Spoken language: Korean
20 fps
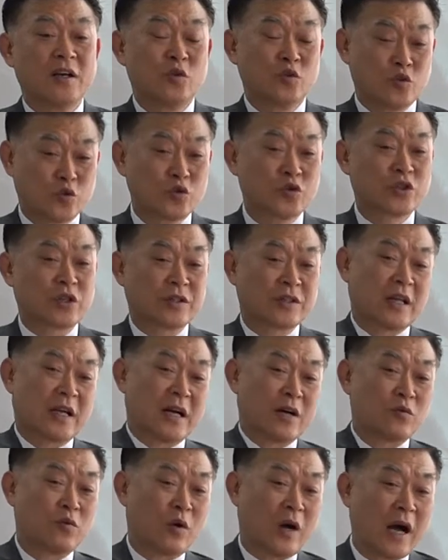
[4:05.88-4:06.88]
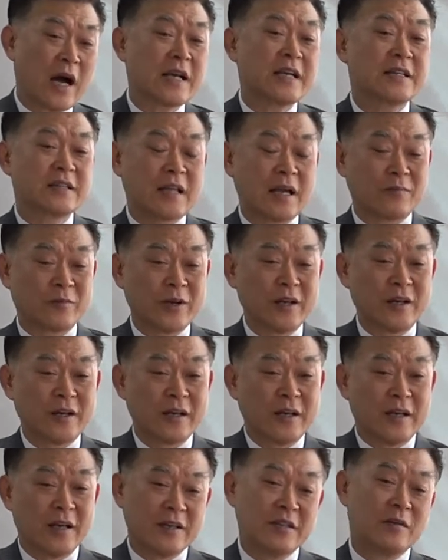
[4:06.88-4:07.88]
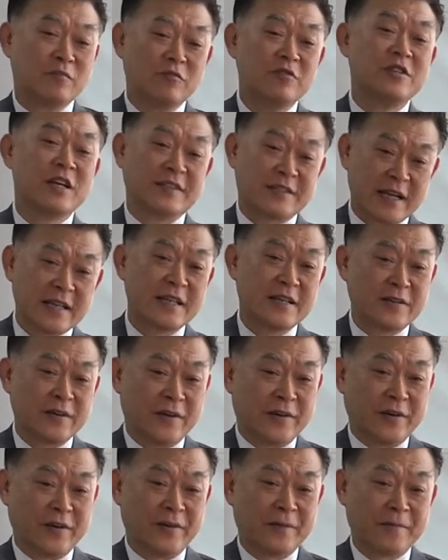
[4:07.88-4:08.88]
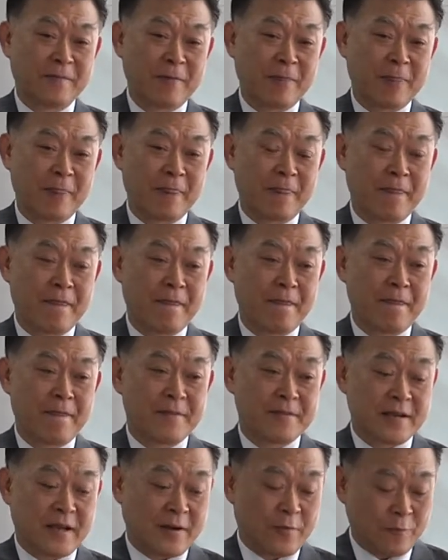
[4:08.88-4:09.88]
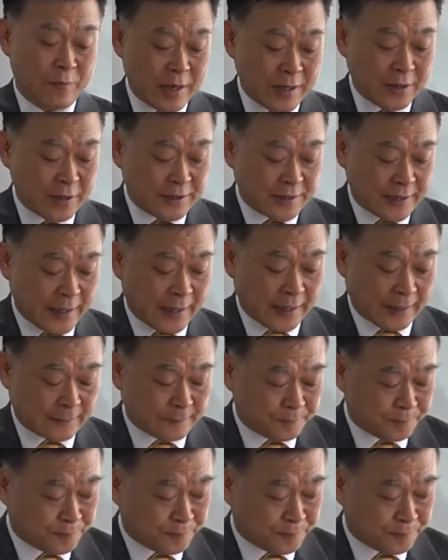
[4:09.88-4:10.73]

죽으셨다라고 하기 때문에 이런 문제가 생긴 거예요. 자, 왜 그러냐?